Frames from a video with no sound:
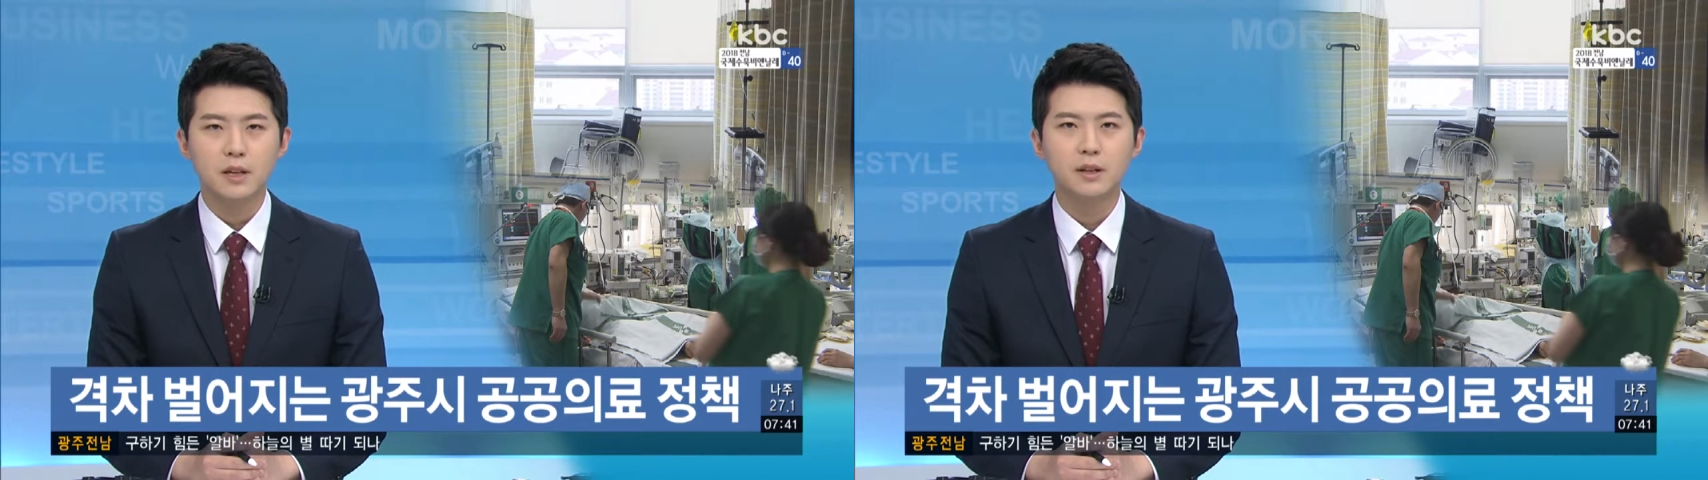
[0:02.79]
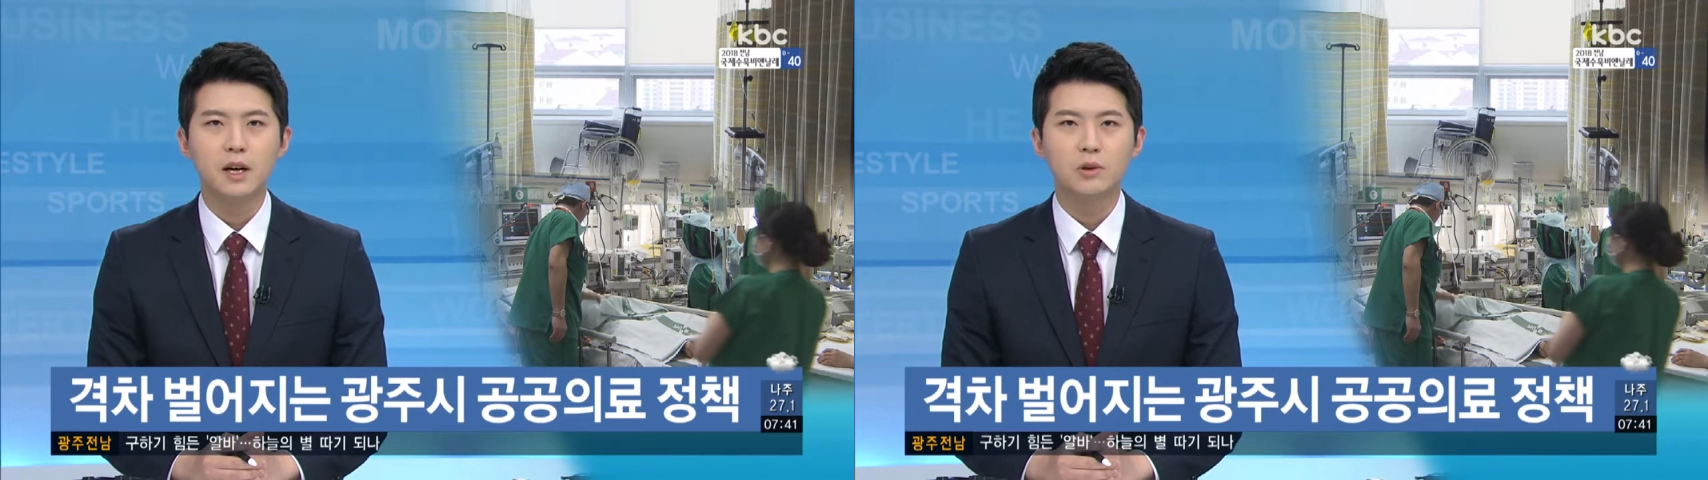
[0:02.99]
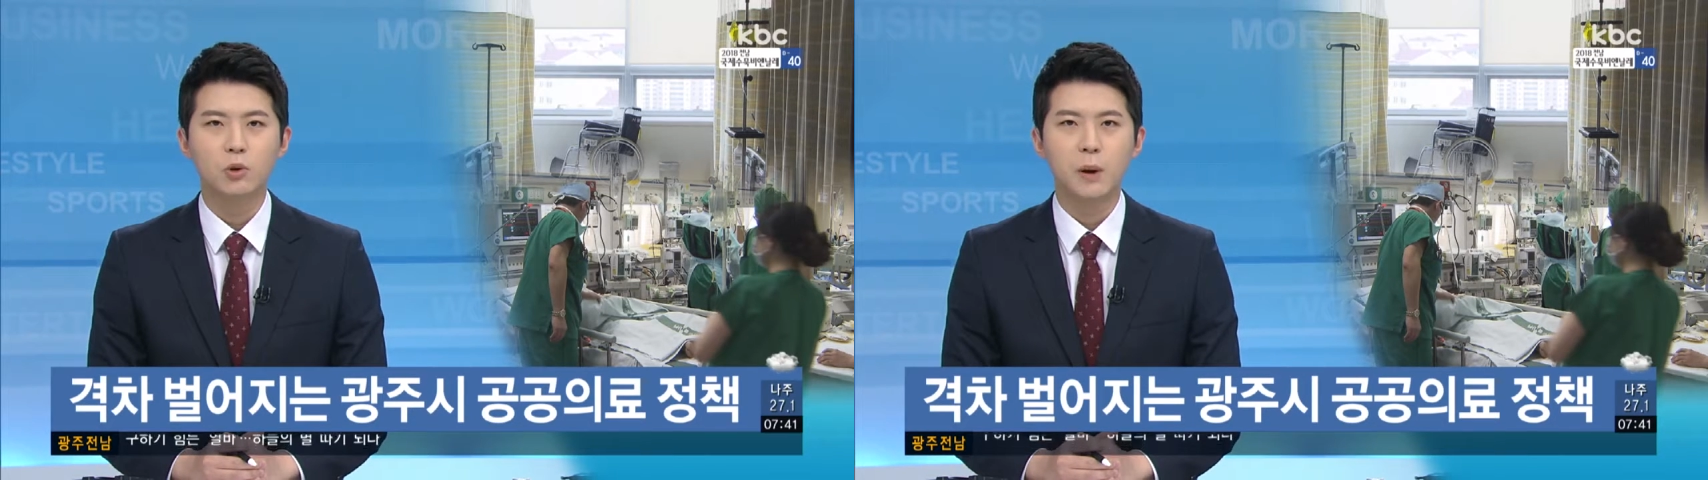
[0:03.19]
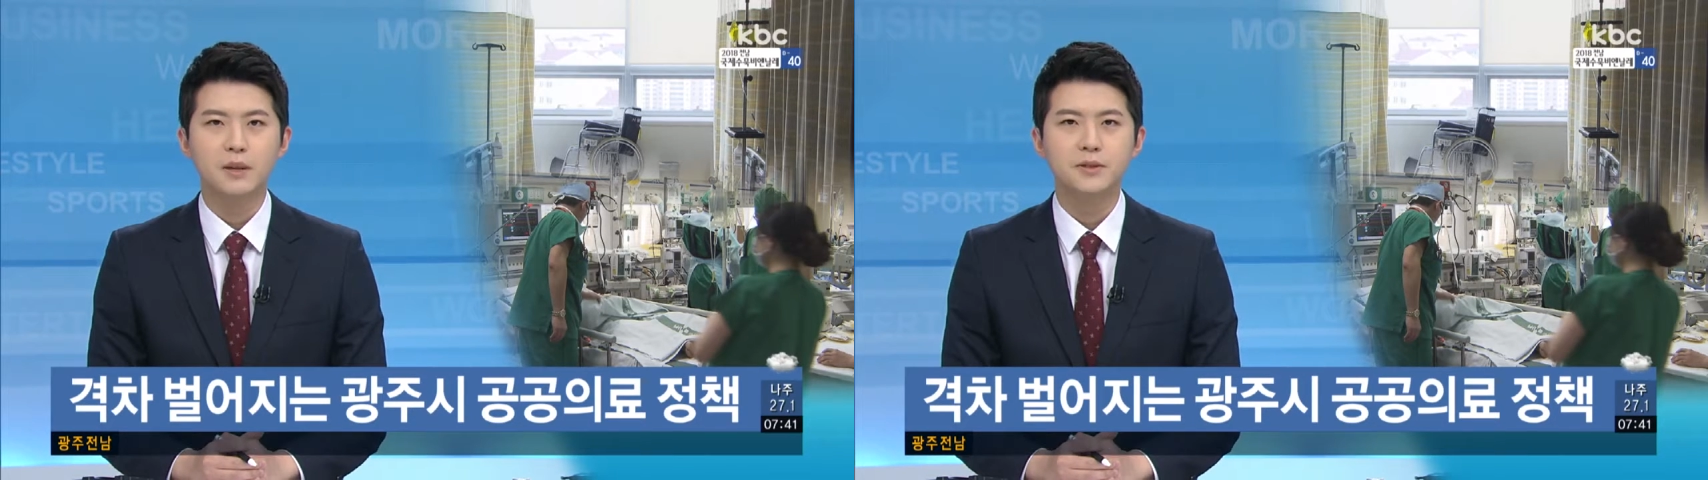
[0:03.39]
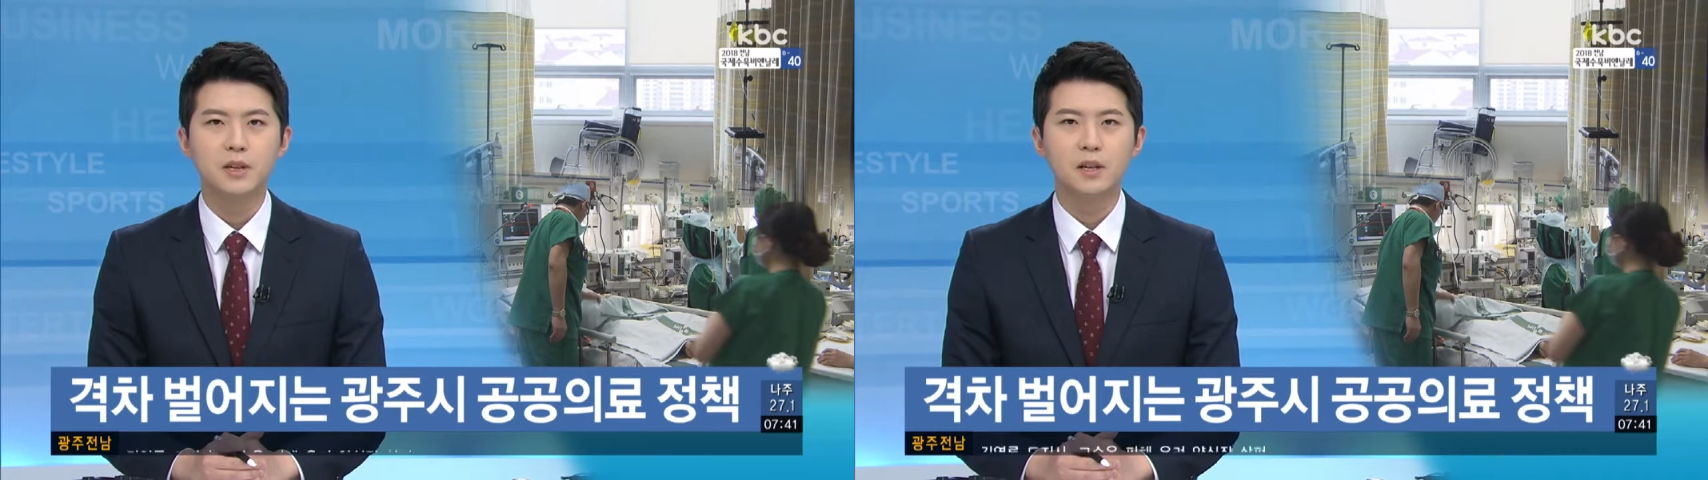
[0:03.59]
사태가 또
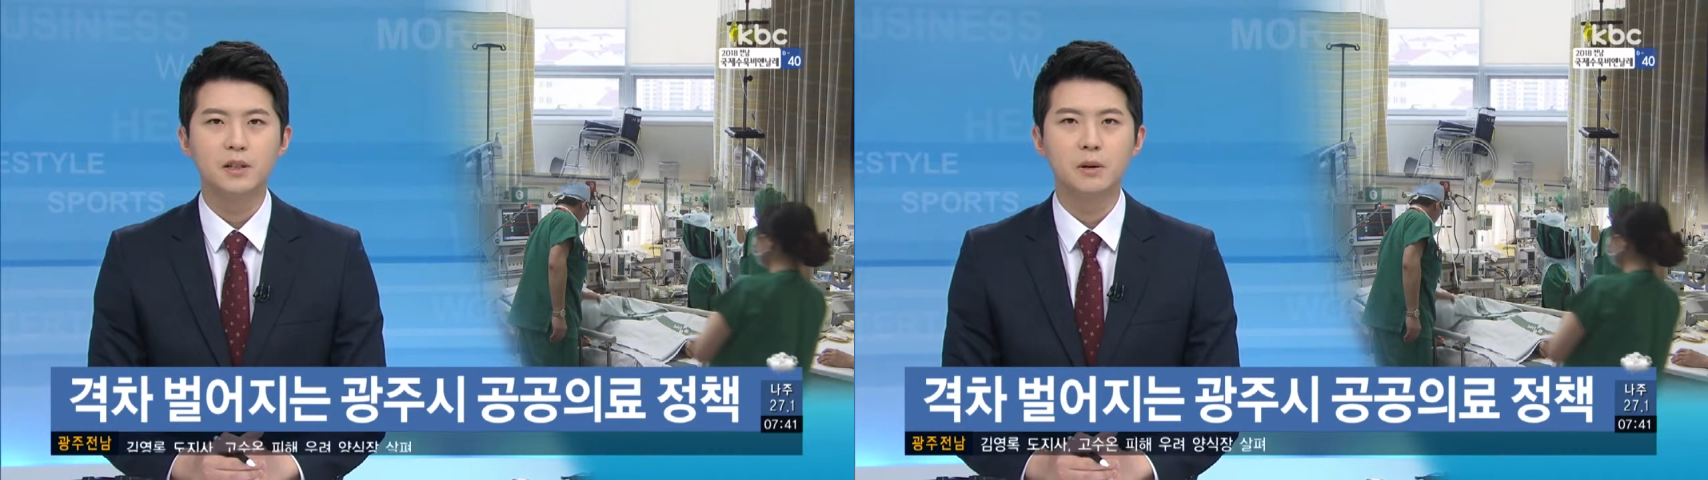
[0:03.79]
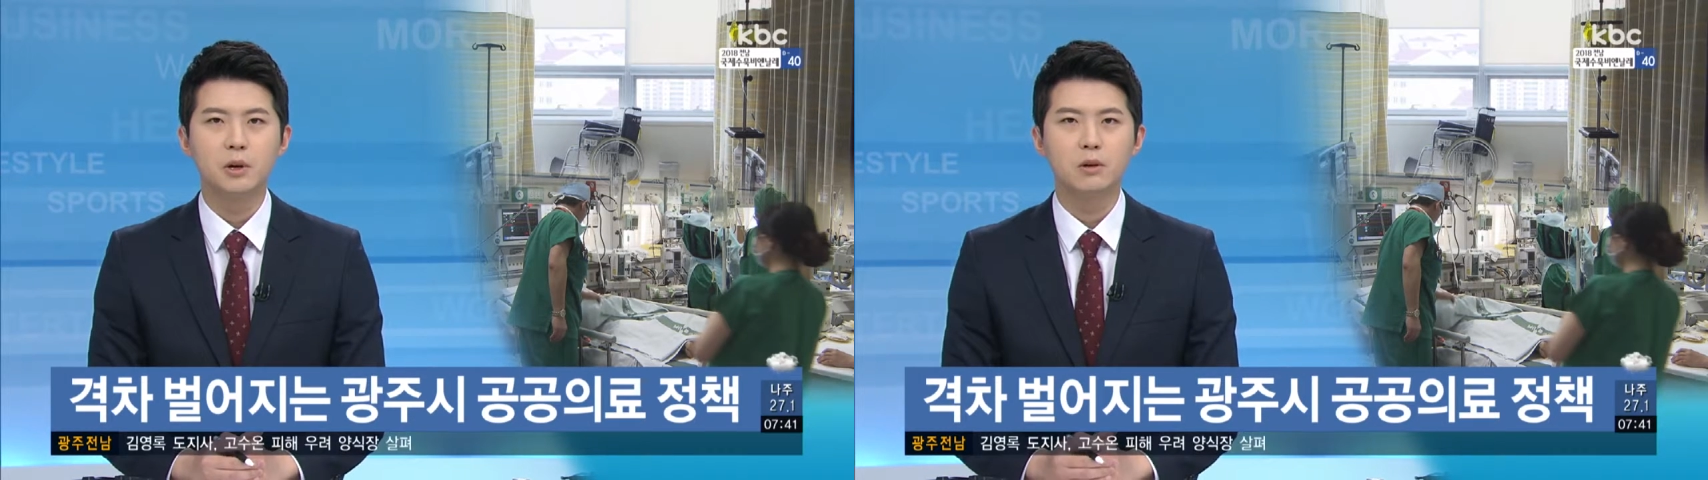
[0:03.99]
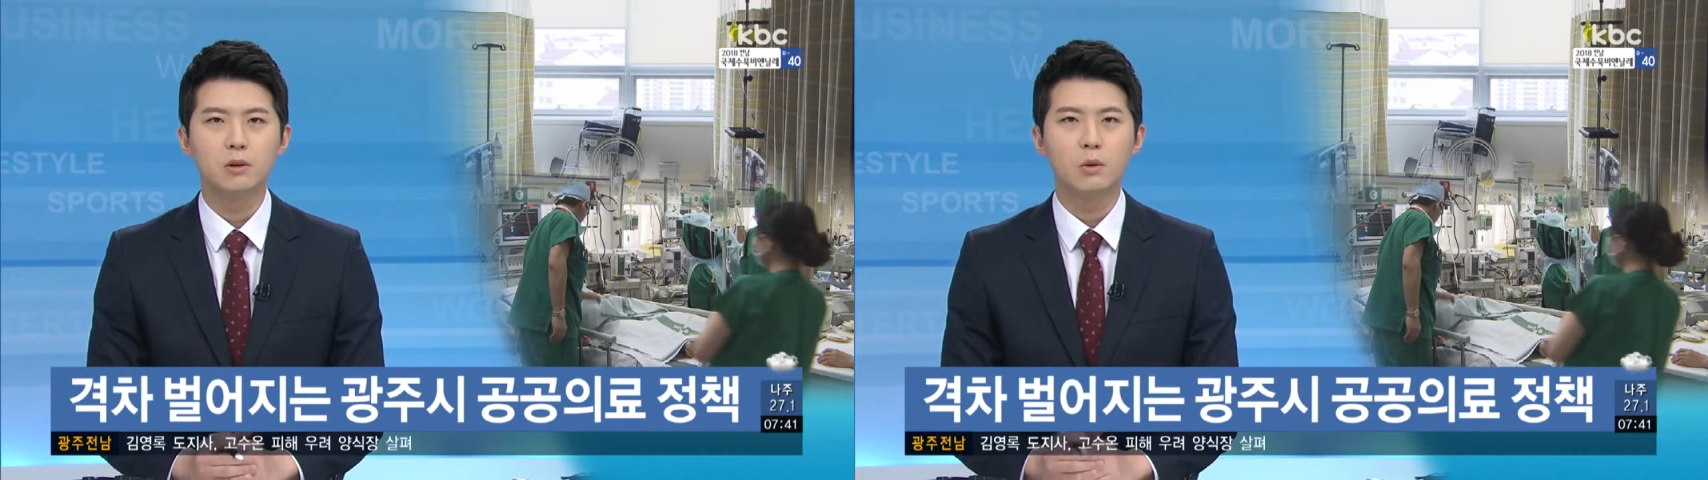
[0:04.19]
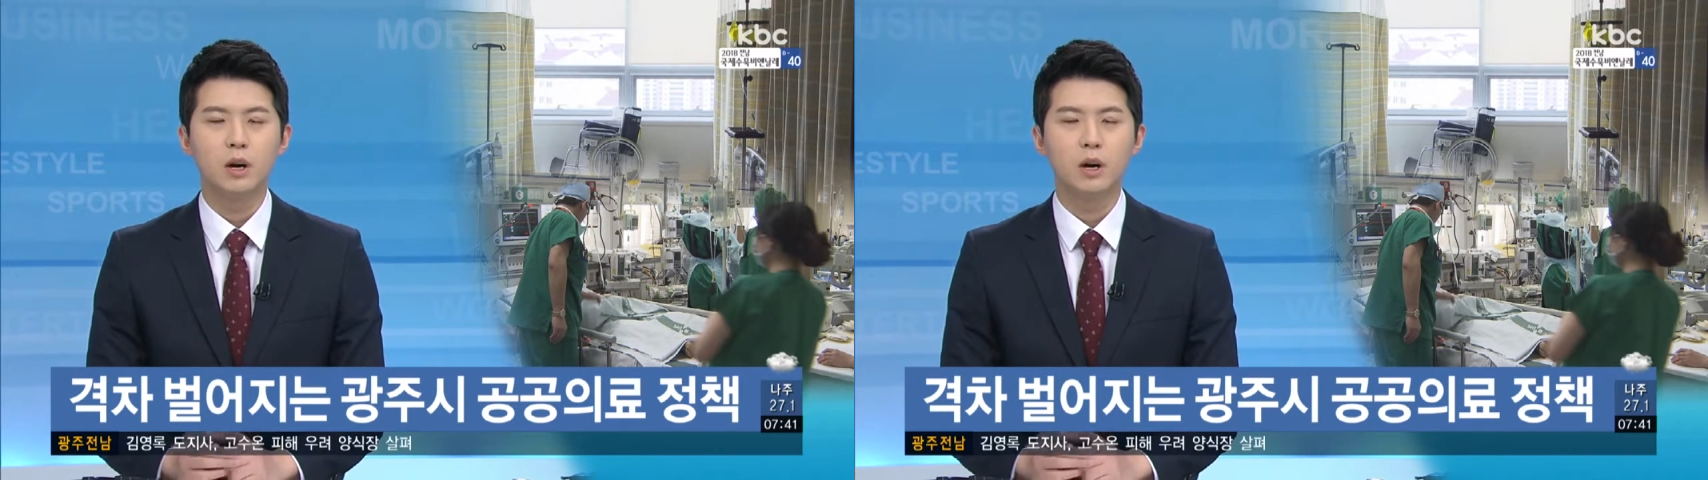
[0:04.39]
발생한다면